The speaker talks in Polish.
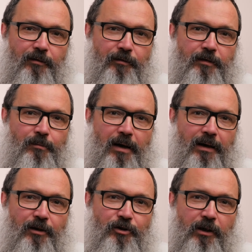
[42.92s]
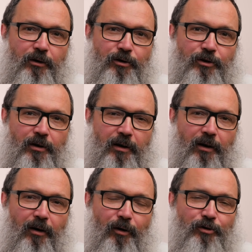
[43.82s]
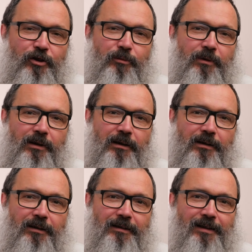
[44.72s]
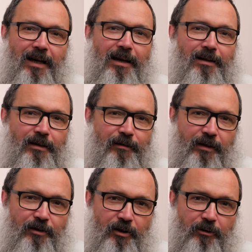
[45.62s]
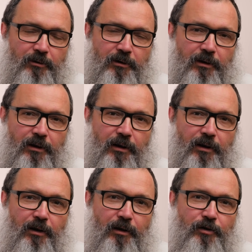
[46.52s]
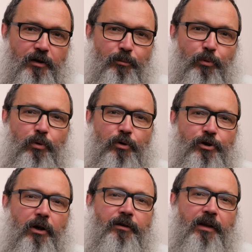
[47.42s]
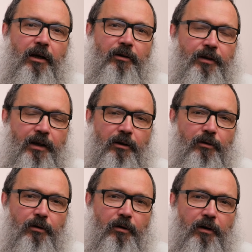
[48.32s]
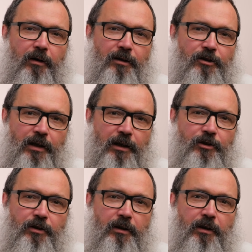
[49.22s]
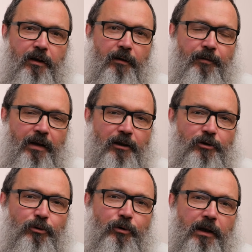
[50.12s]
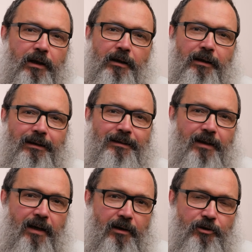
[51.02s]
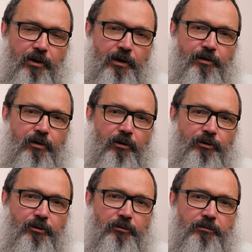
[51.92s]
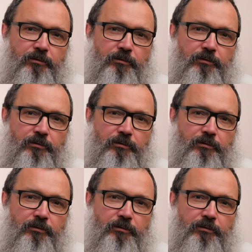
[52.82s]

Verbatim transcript: wymaga czegoś, o czym Izrael nie wiedział że Bóg żąda od niego rzeczy, na które Izrael się nie zgodził.